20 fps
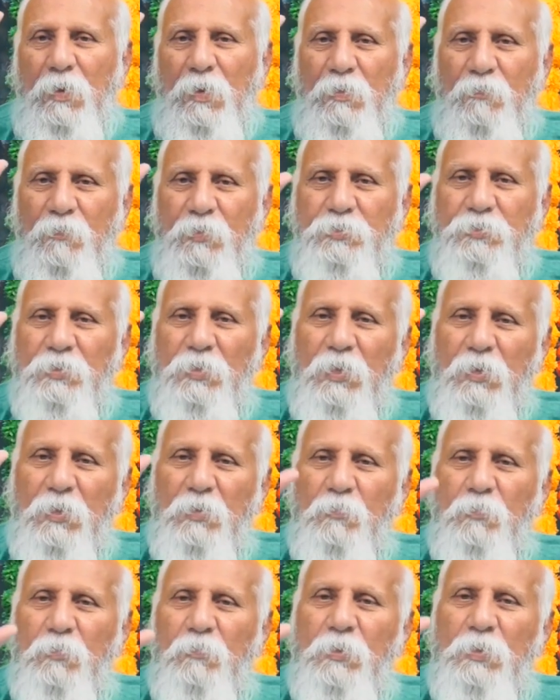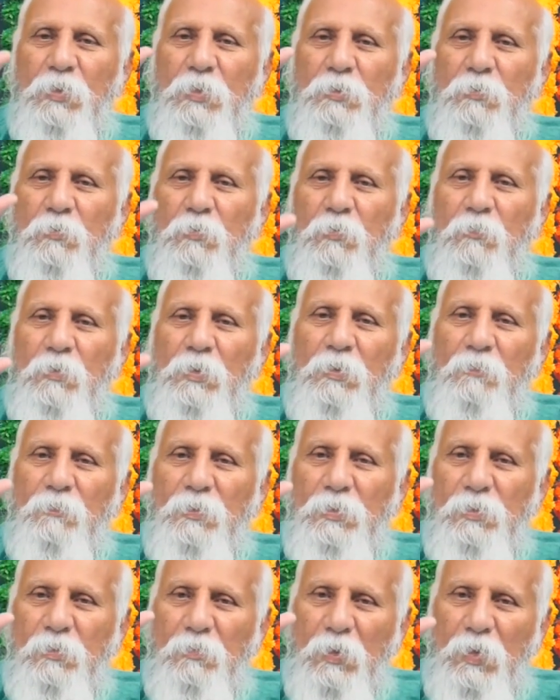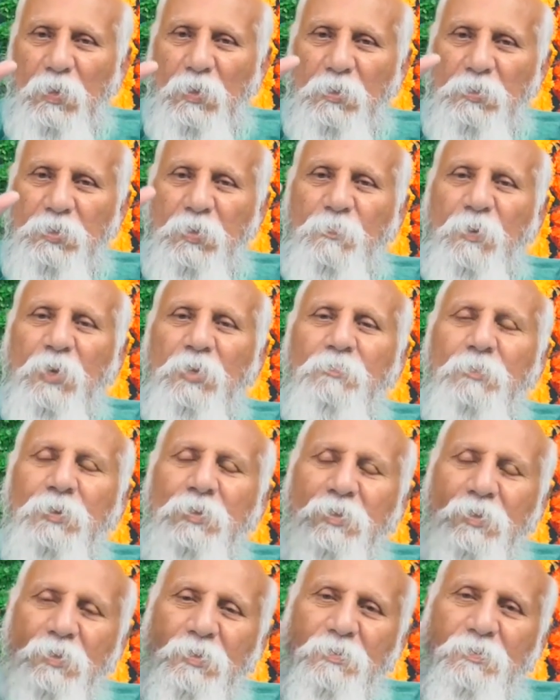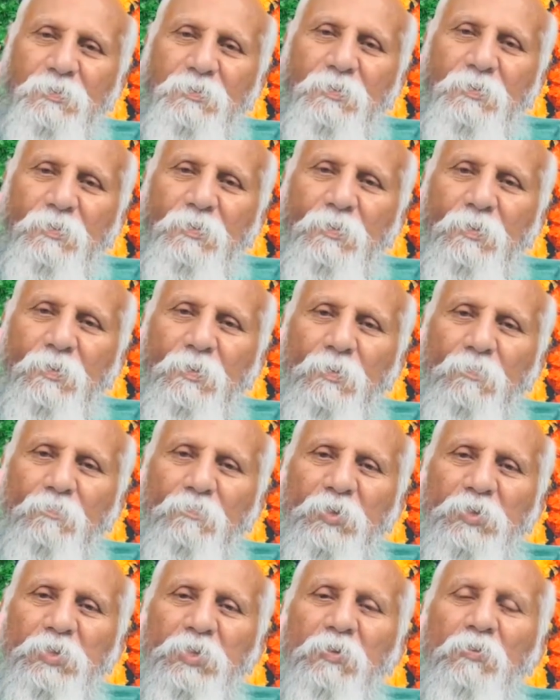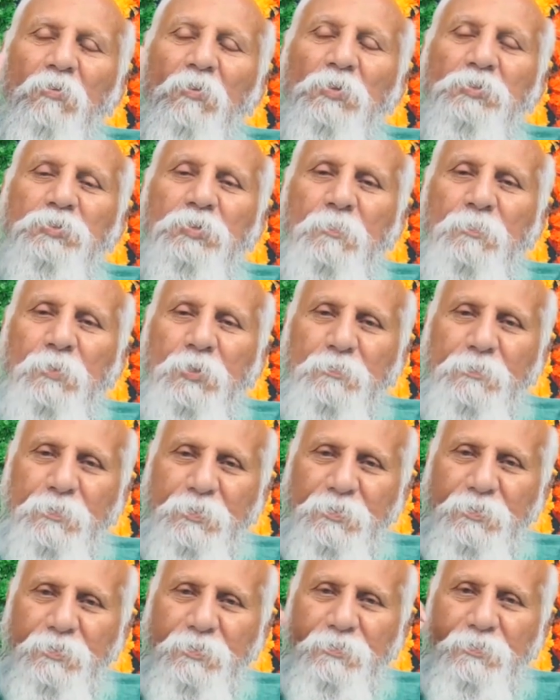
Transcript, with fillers: ఆయన వర్షాలు ఎక్కడ కురవాలి ఎంత కురవాలి ఇవన్నీ ఆయన డిపార్ట్మెంట్ అది మెటీరియాలజీ డిపార్ట్మెంట్